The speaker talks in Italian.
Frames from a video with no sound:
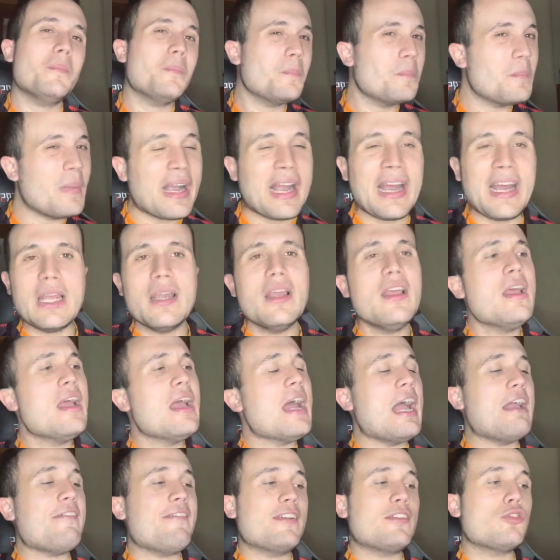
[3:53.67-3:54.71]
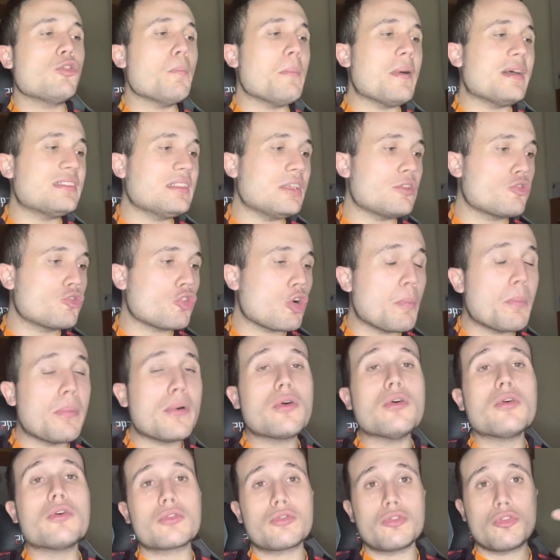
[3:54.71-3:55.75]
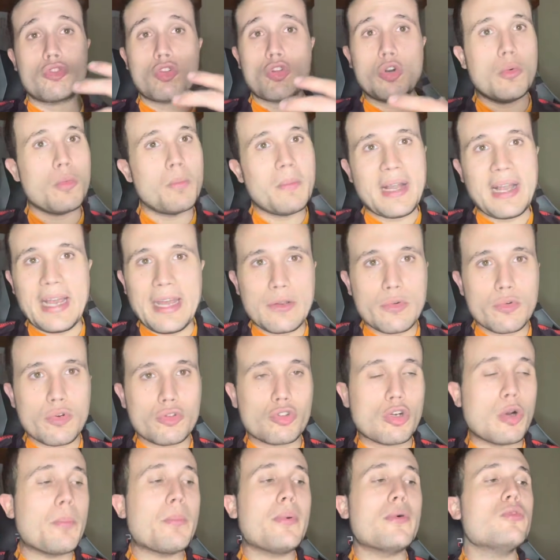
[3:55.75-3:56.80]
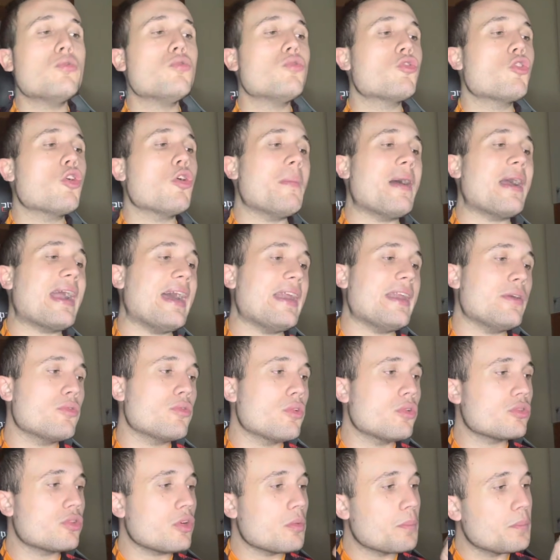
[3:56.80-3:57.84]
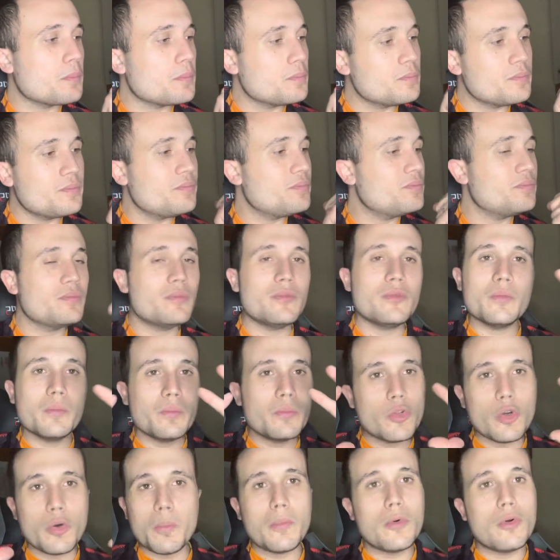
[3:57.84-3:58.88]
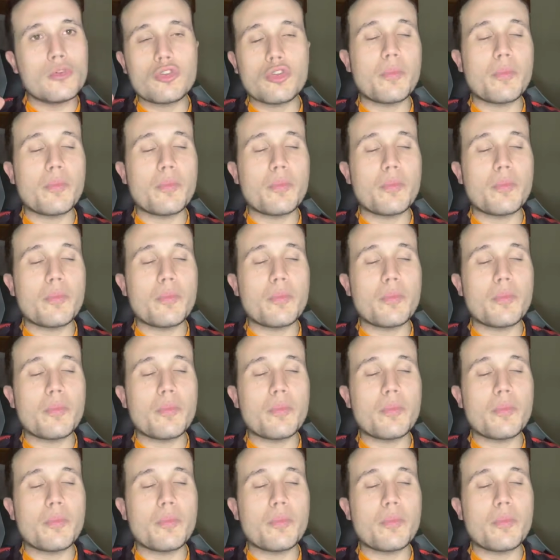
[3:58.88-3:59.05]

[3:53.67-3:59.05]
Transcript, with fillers: Magari hai fatto un passaggio troppo corto, tro- magari uno troppo lungo, magari uno tro- mh, mm, non molto